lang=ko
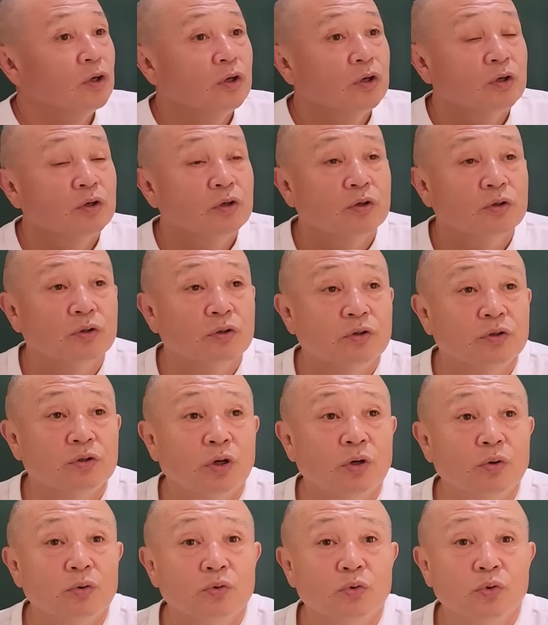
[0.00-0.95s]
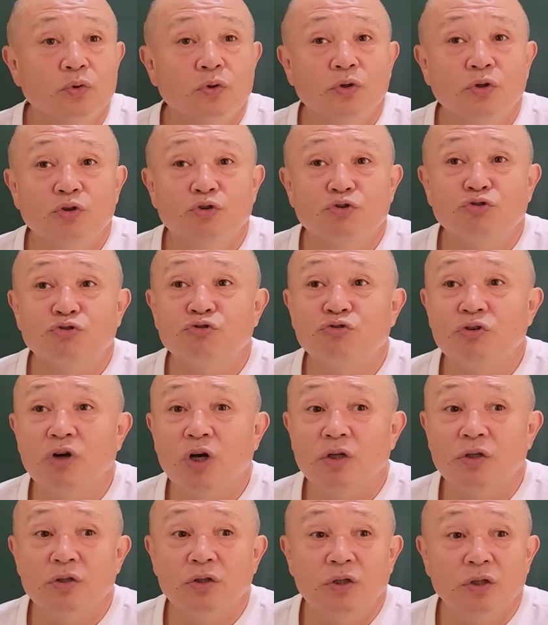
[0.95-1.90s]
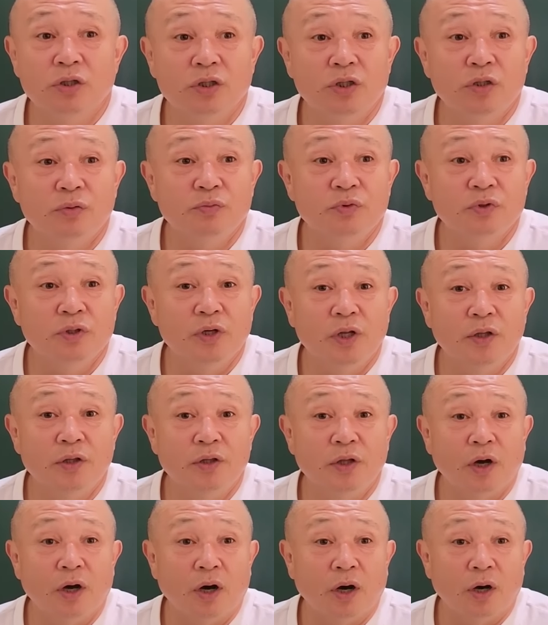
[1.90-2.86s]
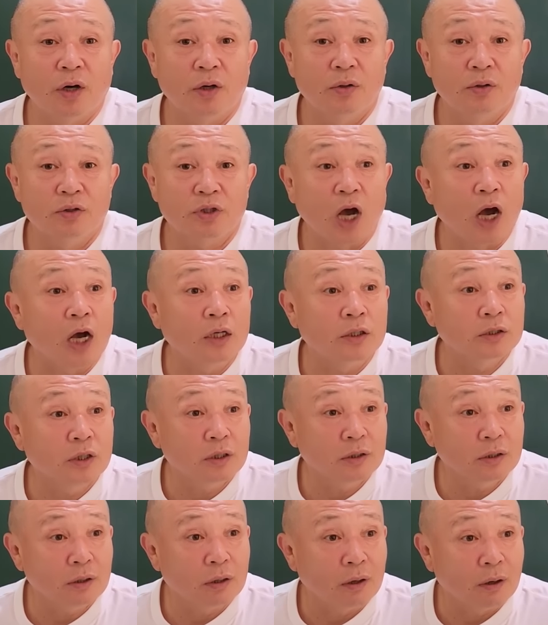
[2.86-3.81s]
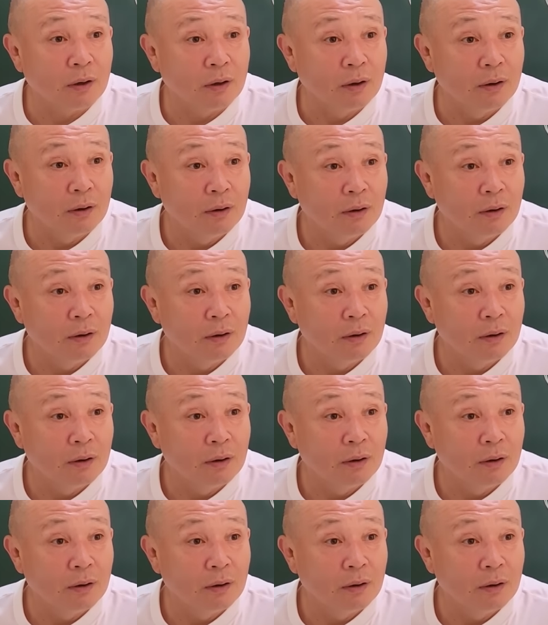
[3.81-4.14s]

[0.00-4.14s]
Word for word: 그 청소년이 순간적인 힘을 낸다 장사잖아